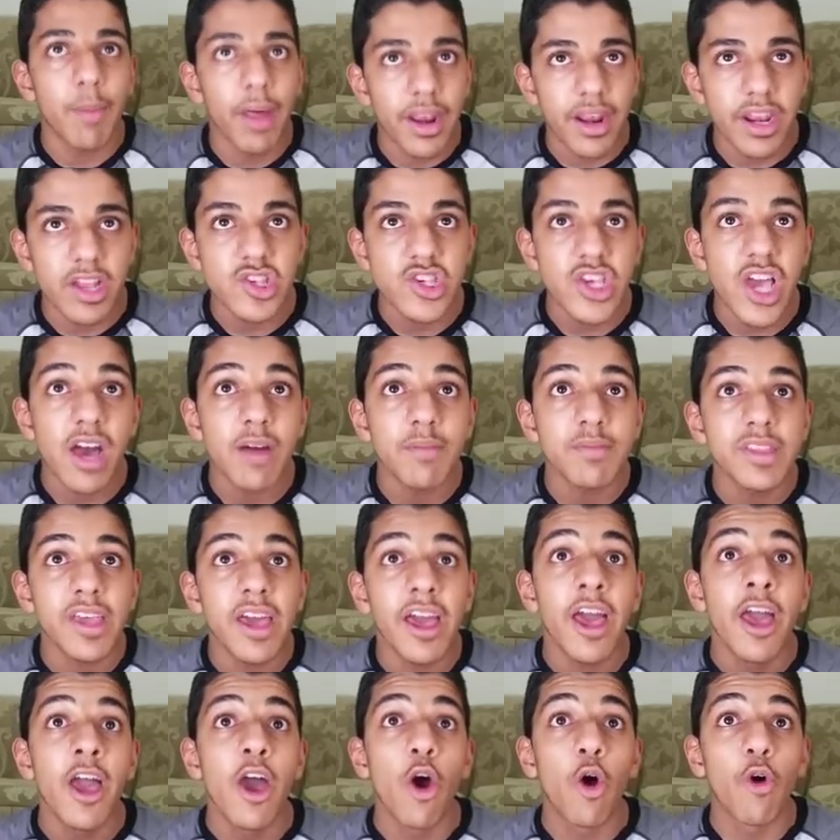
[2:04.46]
مره
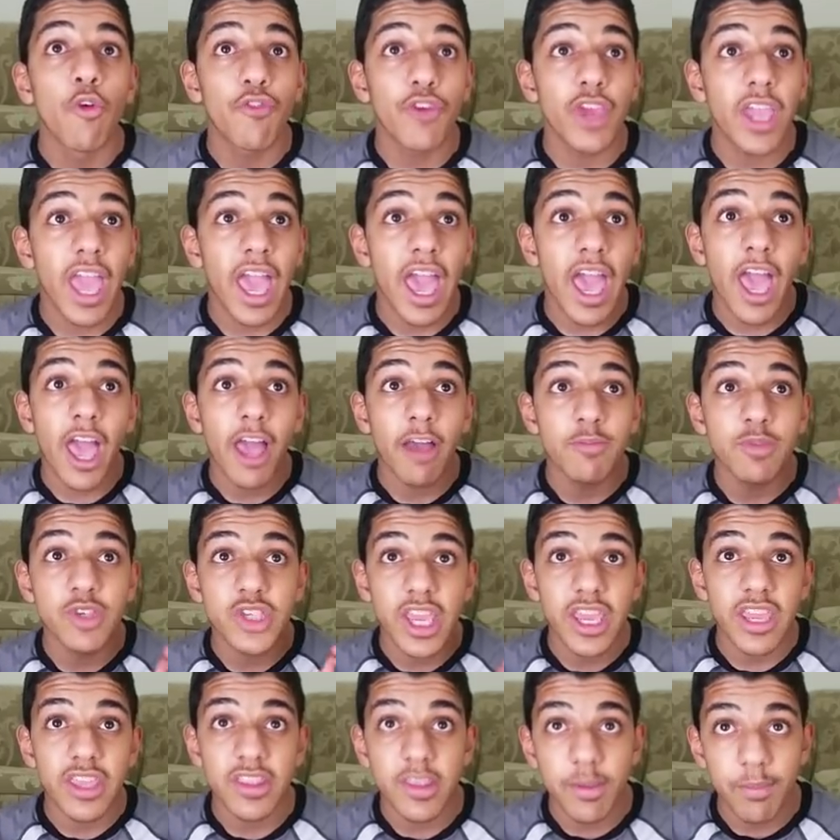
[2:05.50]
جامده وفيها اهم
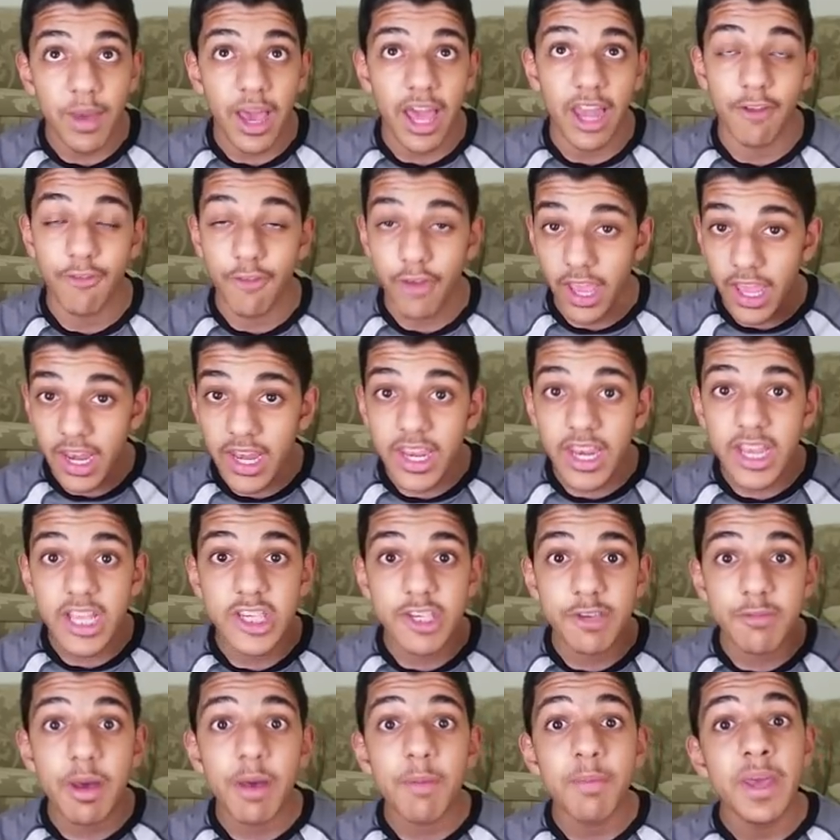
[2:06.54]
شيء ديبالا فخلينا يا
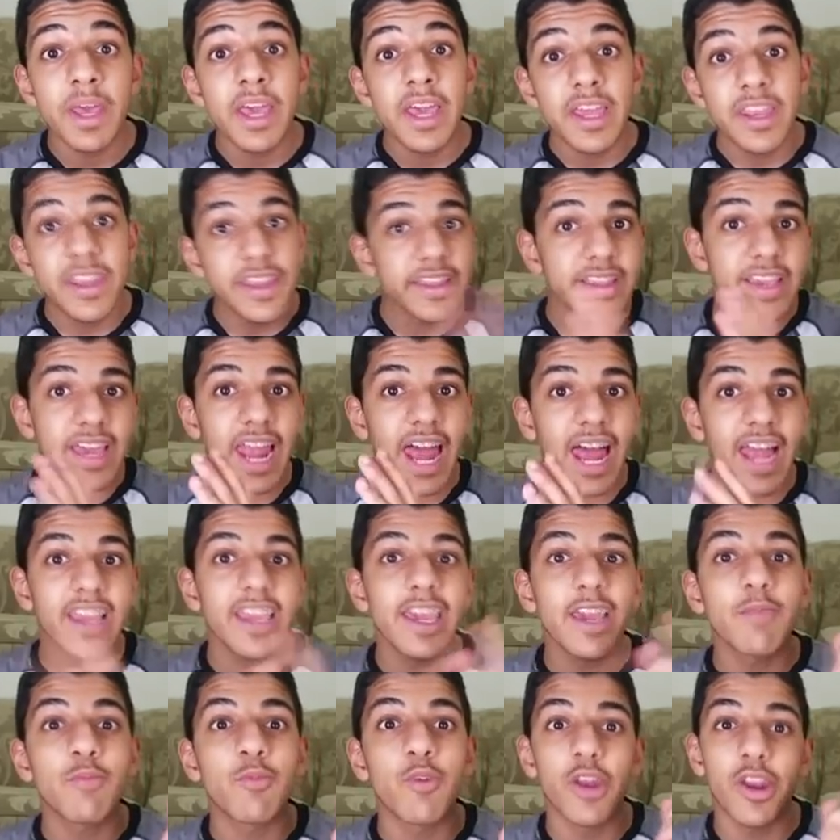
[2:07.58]
شباب ندخل على
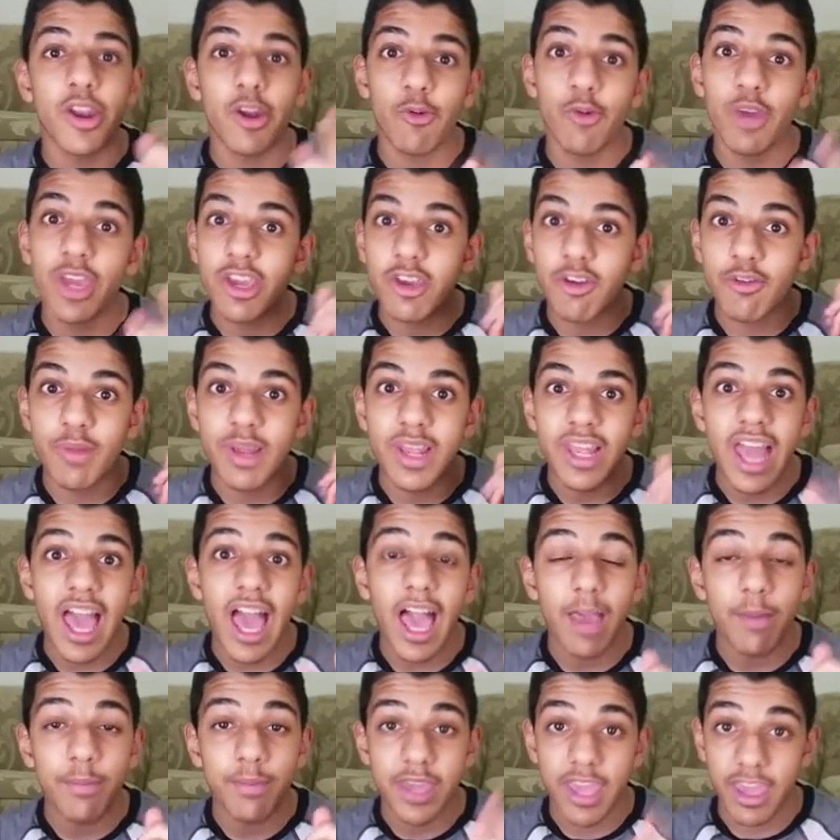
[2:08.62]
الجيم ونرويكم
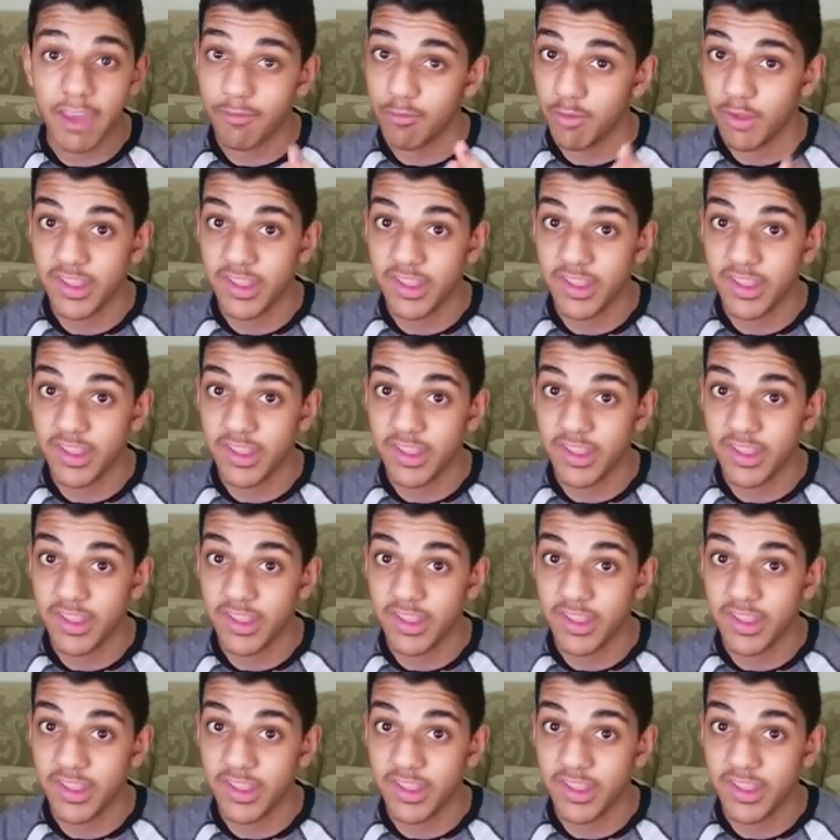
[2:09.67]
اللاعب كيف